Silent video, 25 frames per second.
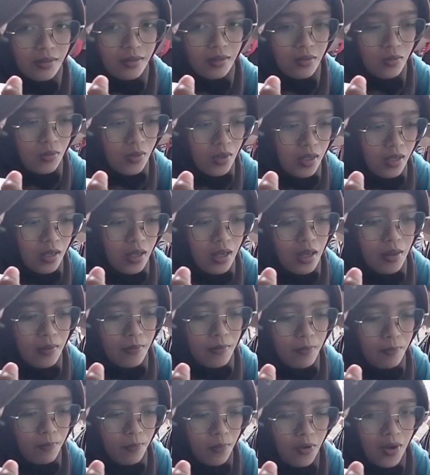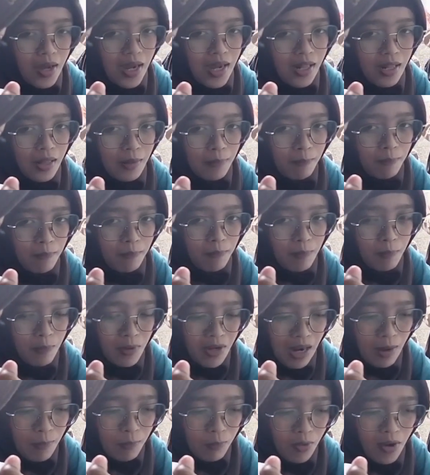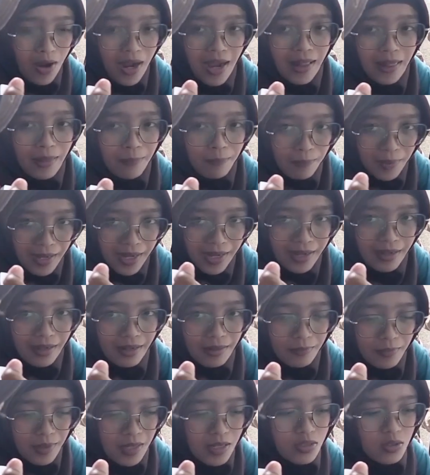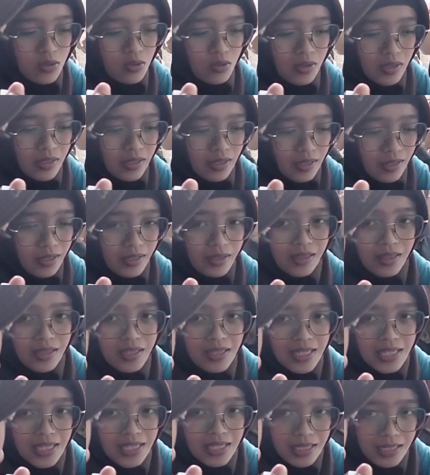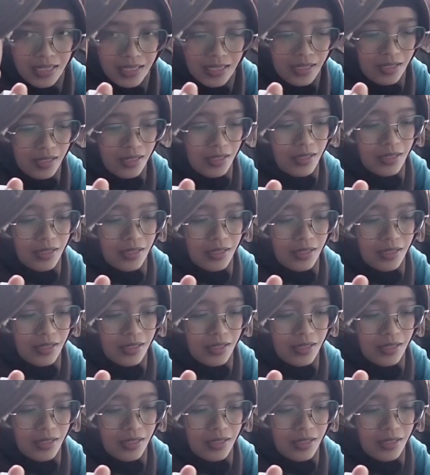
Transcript: ketika mengalami kesulitan atau membutuhkan bantuan dengan cara mengirim sandi